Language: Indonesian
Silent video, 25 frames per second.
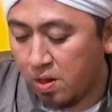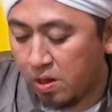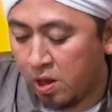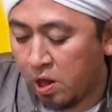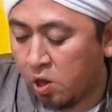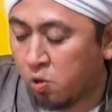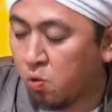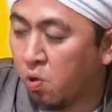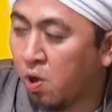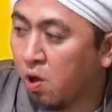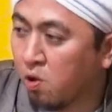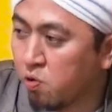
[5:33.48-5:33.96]

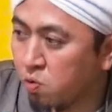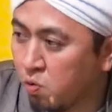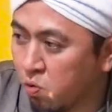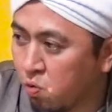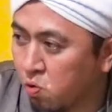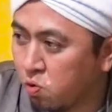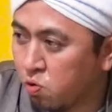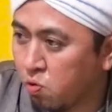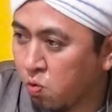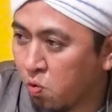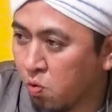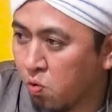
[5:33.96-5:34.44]
Itu yang
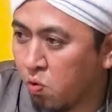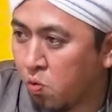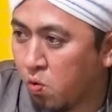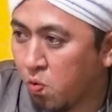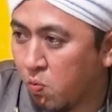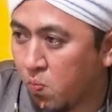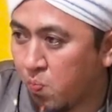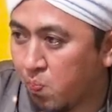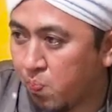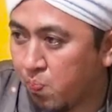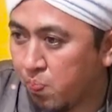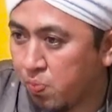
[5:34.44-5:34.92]
sungguh-sungguh.
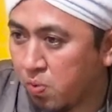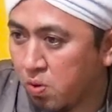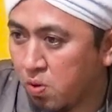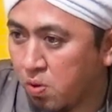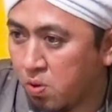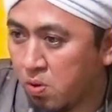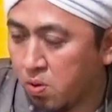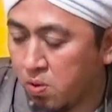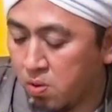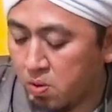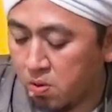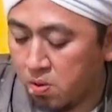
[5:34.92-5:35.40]

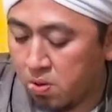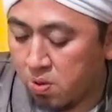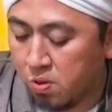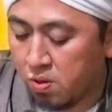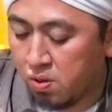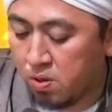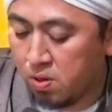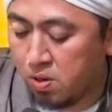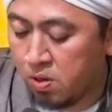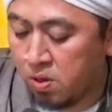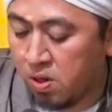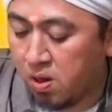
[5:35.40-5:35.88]

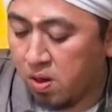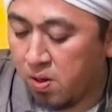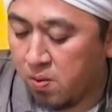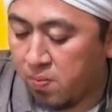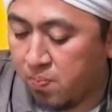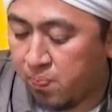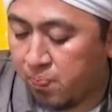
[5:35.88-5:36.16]
Ya.